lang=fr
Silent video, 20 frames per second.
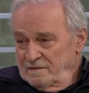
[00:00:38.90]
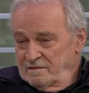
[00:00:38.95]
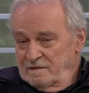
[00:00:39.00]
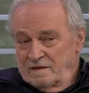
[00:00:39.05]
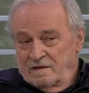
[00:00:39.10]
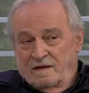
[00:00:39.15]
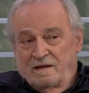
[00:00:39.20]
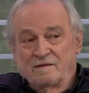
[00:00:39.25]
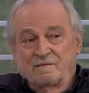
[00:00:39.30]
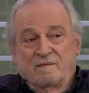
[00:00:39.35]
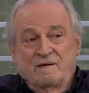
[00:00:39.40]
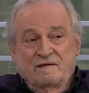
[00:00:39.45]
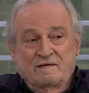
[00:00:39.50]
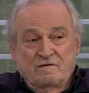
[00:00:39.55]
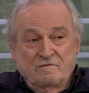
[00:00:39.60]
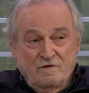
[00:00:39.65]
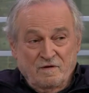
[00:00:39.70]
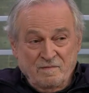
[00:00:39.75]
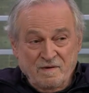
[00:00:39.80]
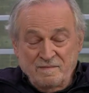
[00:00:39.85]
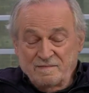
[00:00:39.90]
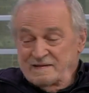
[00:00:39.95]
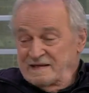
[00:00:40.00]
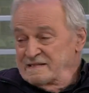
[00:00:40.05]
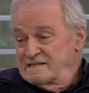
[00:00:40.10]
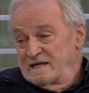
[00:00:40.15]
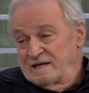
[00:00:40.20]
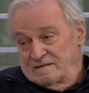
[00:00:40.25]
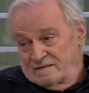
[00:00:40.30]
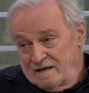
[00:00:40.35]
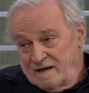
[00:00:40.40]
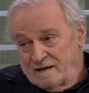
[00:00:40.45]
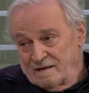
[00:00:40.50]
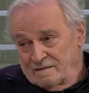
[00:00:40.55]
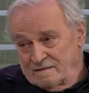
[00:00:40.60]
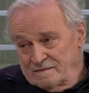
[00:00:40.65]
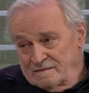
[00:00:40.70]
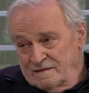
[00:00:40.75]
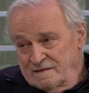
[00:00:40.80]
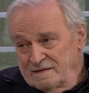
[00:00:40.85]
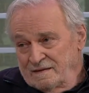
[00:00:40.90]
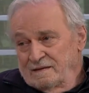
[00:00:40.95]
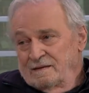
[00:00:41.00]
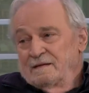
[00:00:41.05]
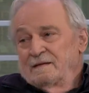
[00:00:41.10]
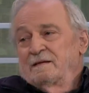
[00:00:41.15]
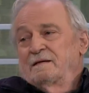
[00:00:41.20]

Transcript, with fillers: Il est grandement temps. On est même très en retard. Mhm.